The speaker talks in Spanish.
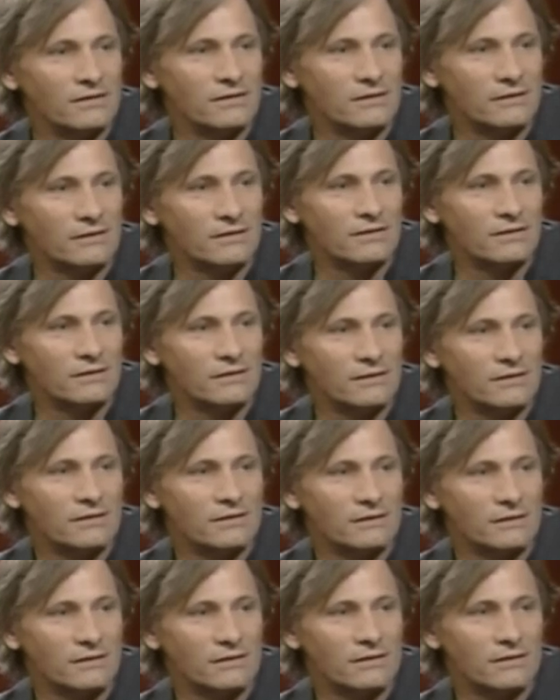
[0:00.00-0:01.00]
términos de lo
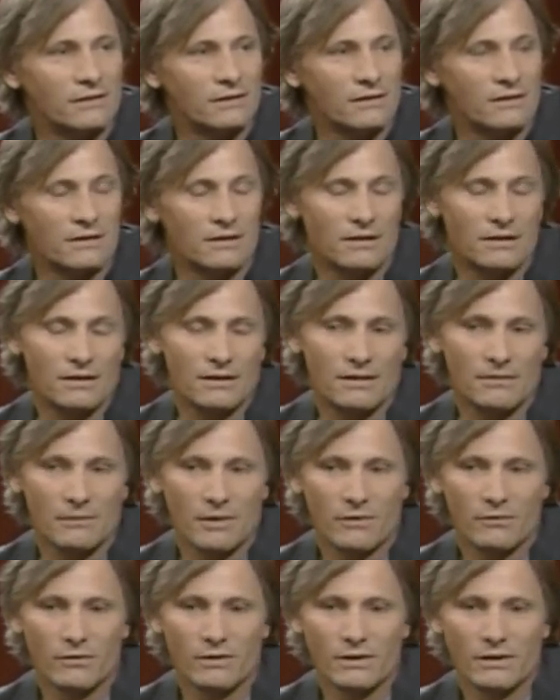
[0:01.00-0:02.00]
que era. Sí,
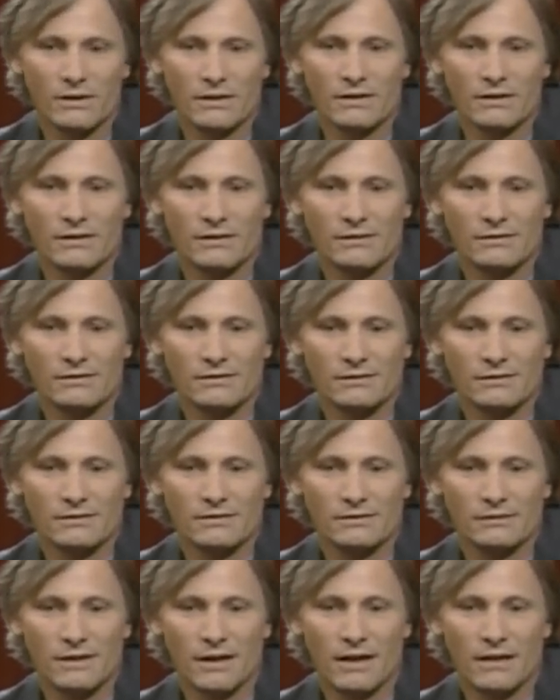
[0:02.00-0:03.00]
me fui
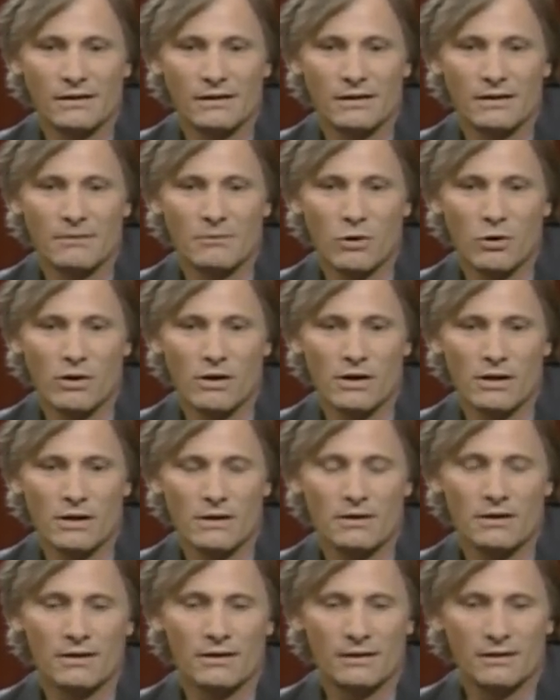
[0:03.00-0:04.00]
antes de poder
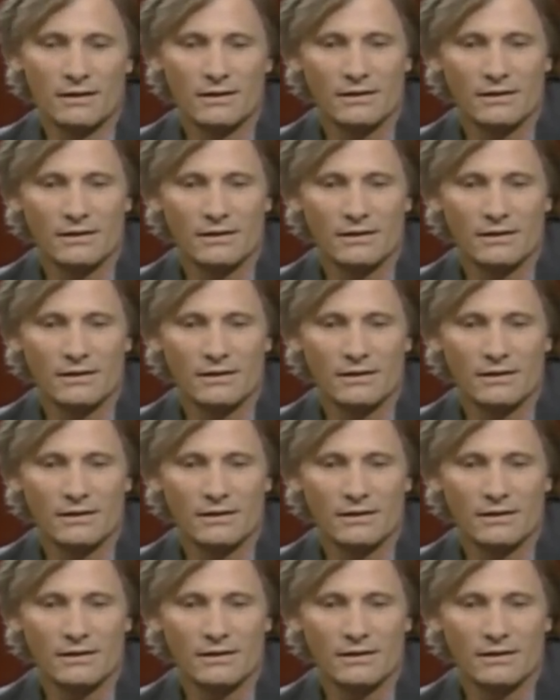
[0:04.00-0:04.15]
ir